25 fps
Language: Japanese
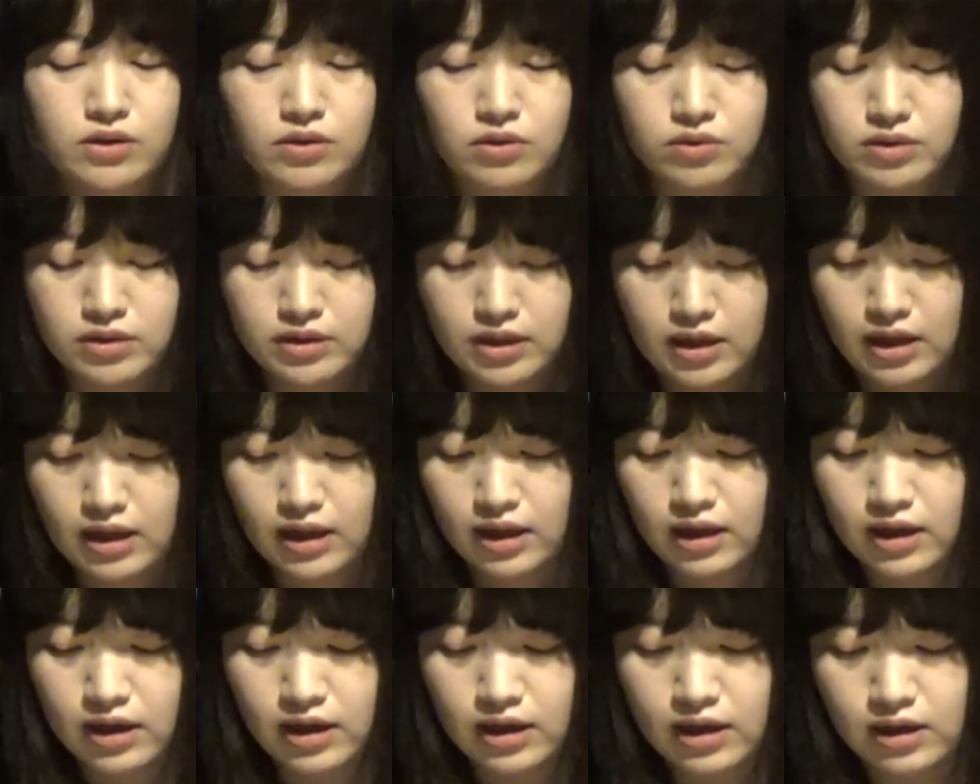そし
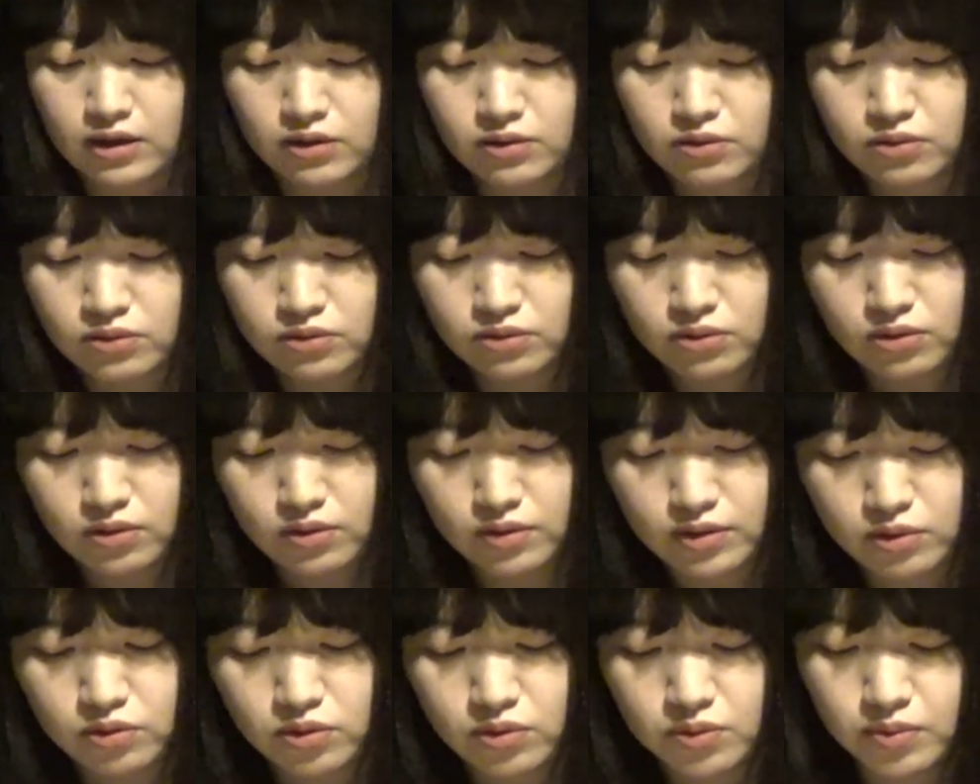て、えー、この「
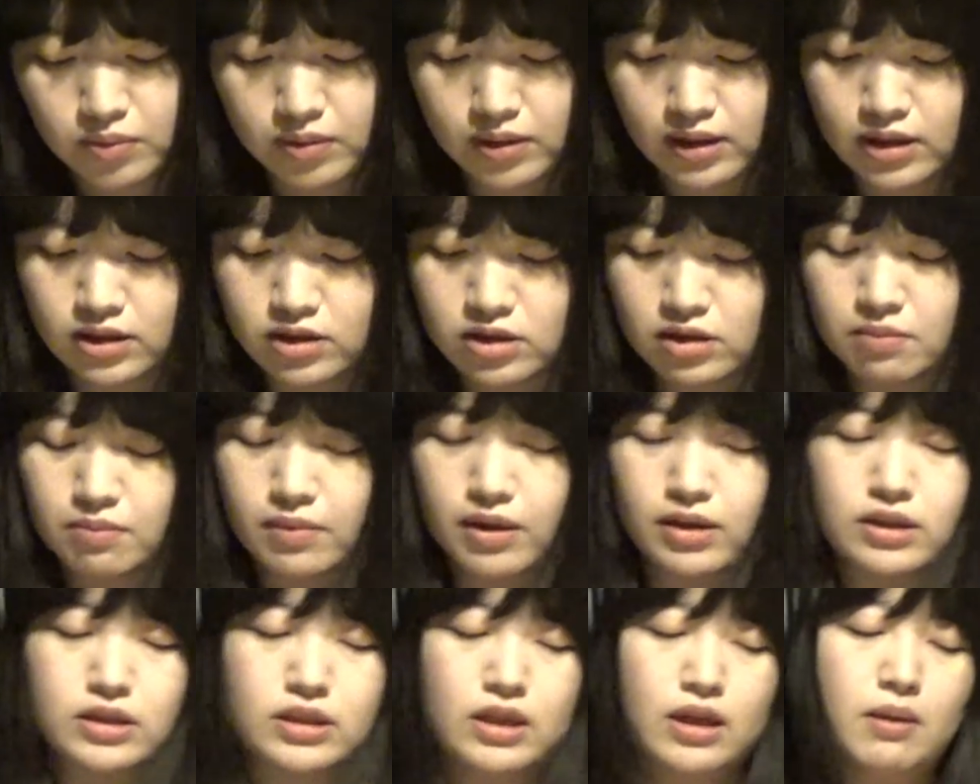
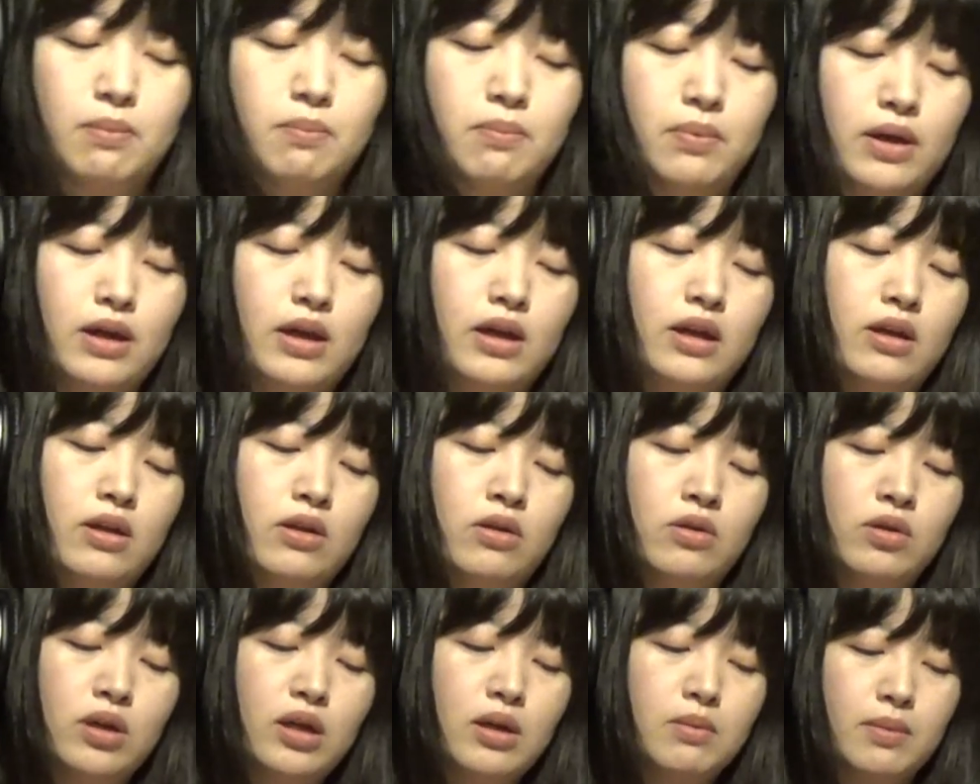コンフィデンスマン
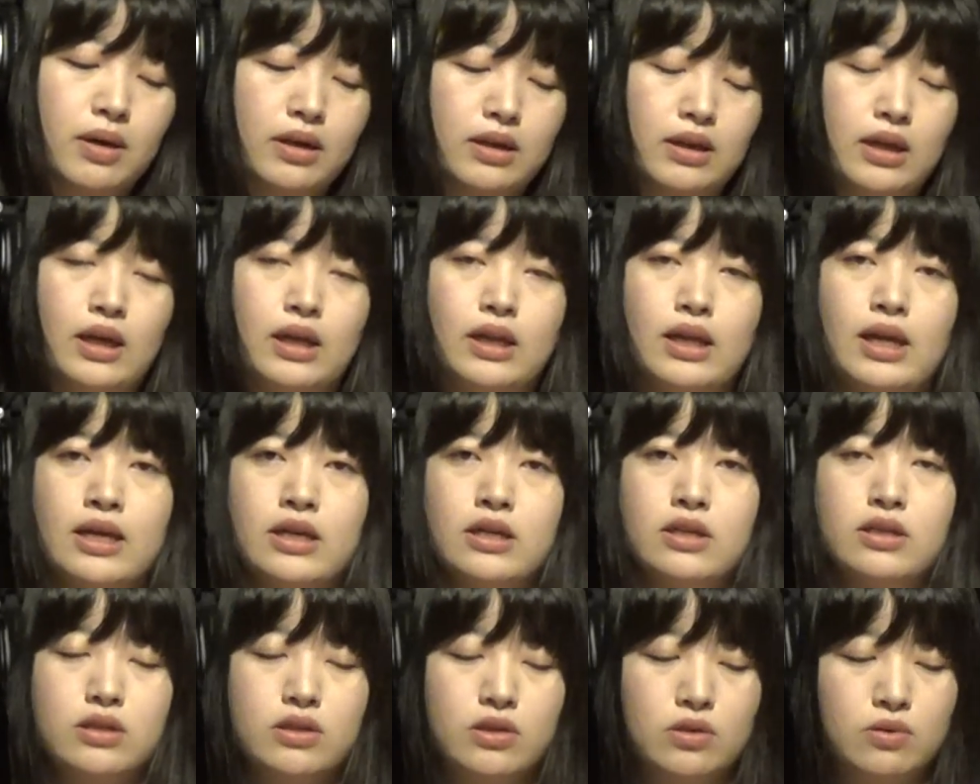JP」ドラマで
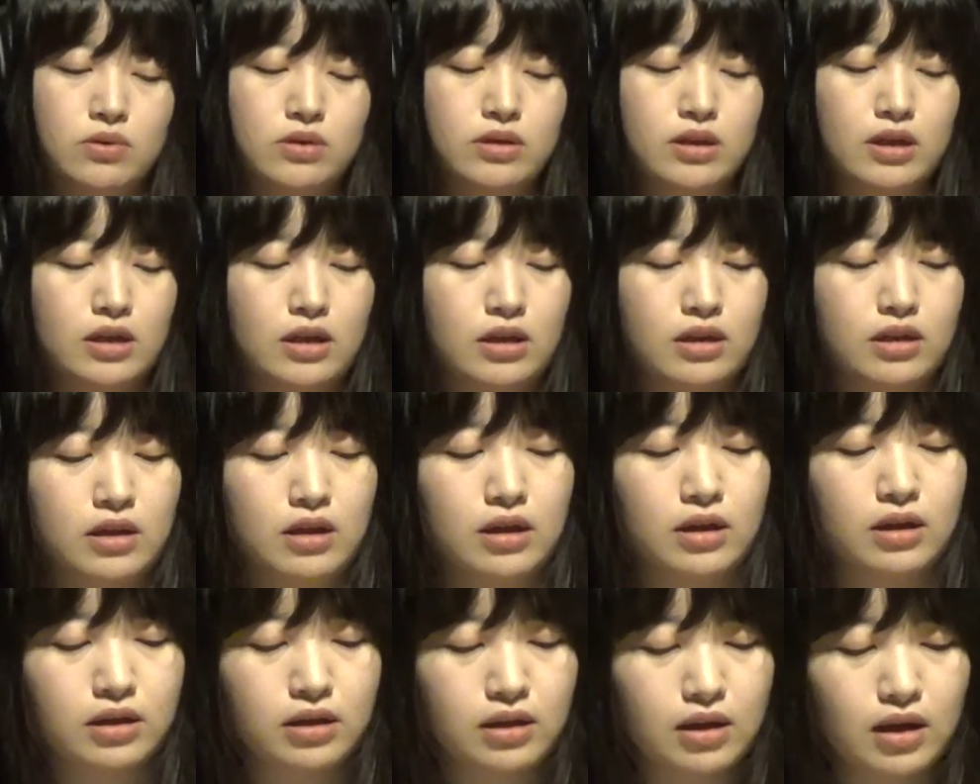演出をされ
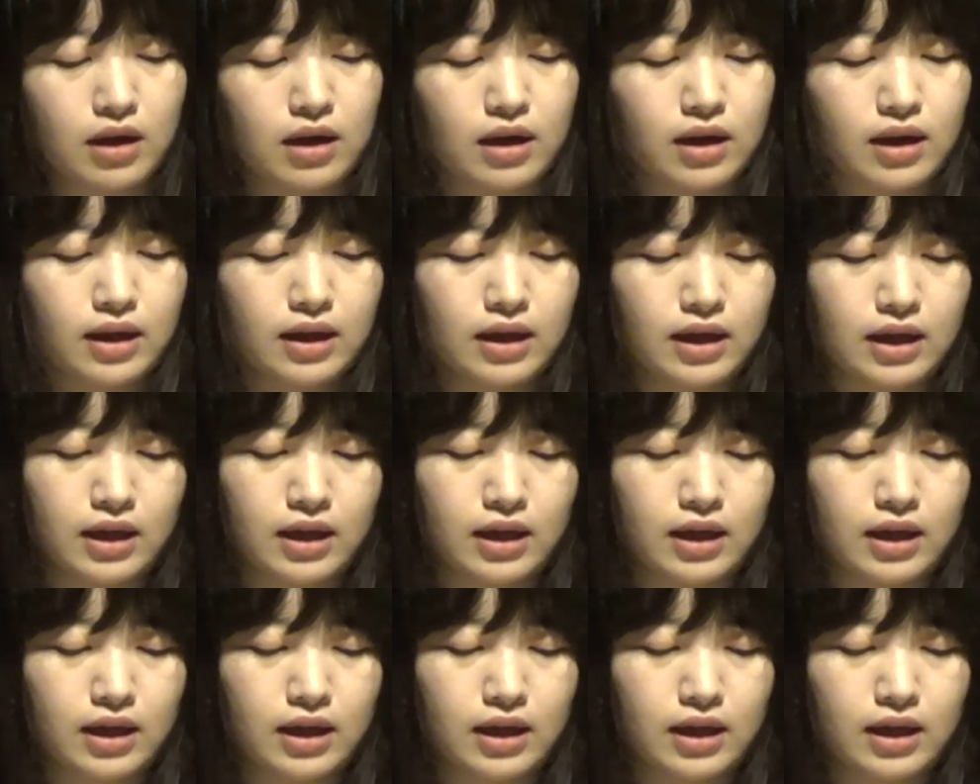ていた、